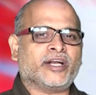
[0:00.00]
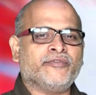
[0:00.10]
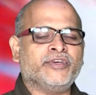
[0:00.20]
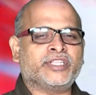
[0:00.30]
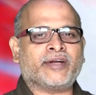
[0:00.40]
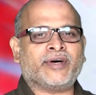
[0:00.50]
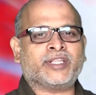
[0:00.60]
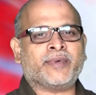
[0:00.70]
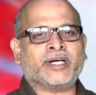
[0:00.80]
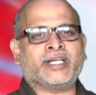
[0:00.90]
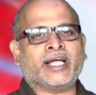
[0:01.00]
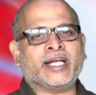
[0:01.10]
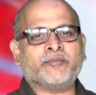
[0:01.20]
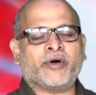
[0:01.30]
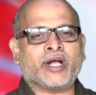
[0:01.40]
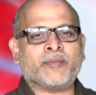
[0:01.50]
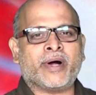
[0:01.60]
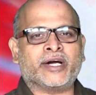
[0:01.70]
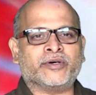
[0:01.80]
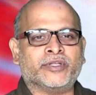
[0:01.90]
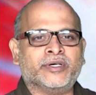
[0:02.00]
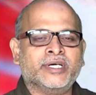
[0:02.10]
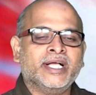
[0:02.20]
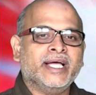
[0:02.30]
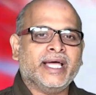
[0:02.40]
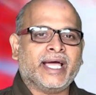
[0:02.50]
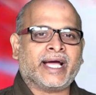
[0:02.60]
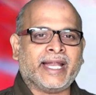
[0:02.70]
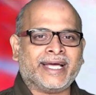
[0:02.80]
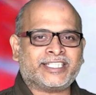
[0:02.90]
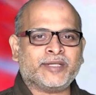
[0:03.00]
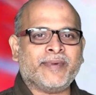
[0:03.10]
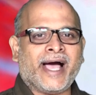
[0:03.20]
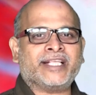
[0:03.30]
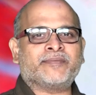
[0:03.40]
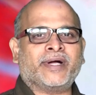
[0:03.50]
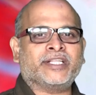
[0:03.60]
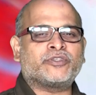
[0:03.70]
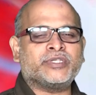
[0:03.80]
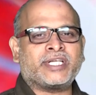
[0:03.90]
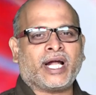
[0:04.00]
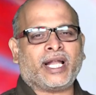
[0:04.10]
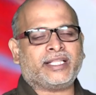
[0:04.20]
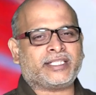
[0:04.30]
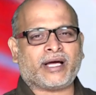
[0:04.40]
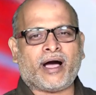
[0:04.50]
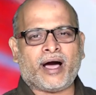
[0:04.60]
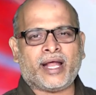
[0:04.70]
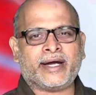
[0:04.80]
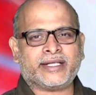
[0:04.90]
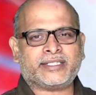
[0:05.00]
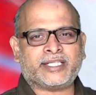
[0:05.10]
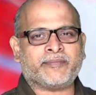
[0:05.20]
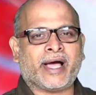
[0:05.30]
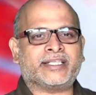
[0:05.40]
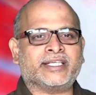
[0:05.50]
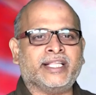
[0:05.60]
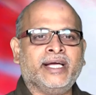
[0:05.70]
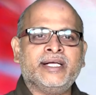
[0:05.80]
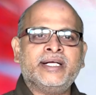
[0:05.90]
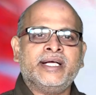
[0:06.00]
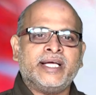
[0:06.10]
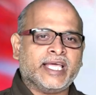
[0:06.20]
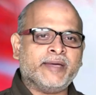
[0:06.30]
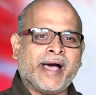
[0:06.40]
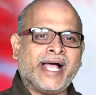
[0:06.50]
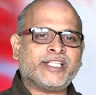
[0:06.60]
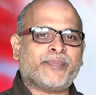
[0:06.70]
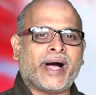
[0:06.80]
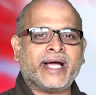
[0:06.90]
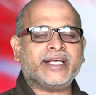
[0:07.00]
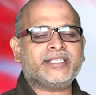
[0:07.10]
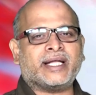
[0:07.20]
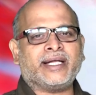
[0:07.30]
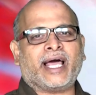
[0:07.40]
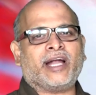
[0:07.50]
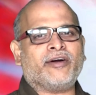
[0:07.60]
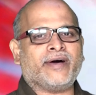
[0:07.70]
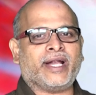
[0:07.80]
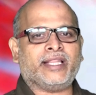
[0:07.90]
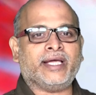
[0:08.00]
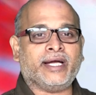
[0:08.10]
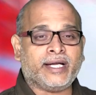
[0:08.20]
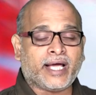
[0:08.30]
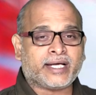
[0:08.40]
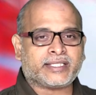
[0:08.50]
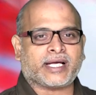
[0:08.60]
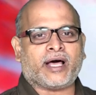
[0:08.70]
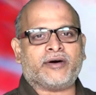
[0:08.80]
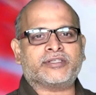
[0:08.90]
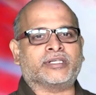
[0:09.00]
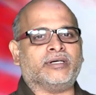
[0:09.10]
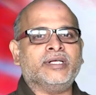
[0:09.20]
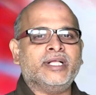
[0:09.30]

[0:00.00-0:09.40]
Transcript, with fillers: రివ్యూ తర్వాత మనం టర్నింగ్ పాయింట్లు మాట్లాడుకుందాం ఇక నెక్స్ట్ మ్యాచ్ మనం చూసినట్లయితే చాలా ఇంట్రెస్టింగ్ మ్యాచ్ ఇది ఈ మ్యాచ్ పాకిస్తాన్ గెలవడం అనేది ఇండియాకి చాలా అవసరం